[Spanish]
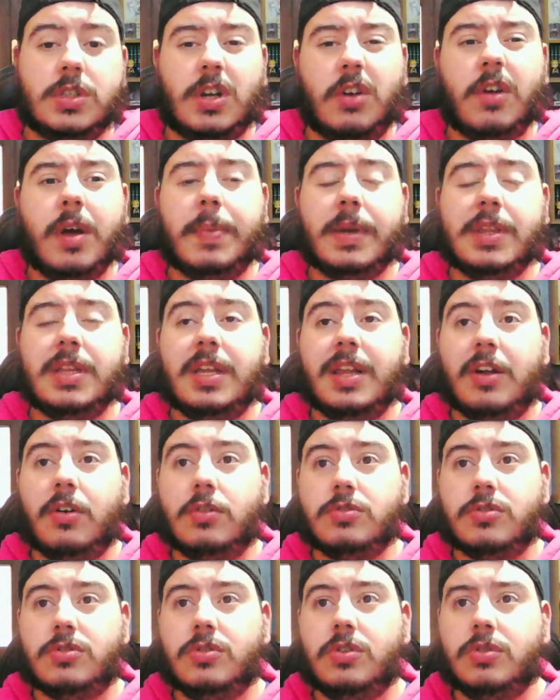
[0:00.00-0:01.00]
creo que a partir de
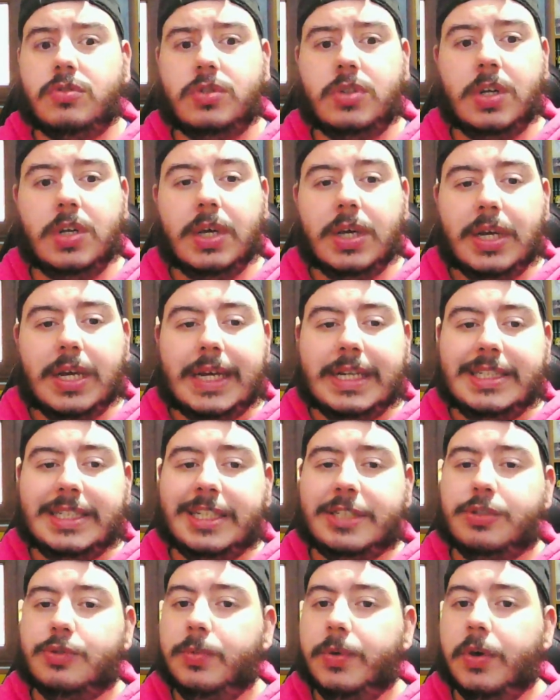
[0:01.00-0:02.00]
Cornerstones
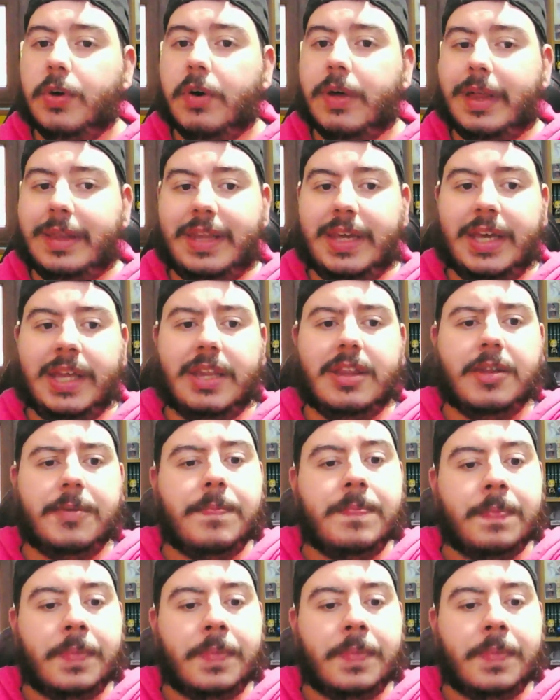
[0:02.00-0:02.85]
se subió a 10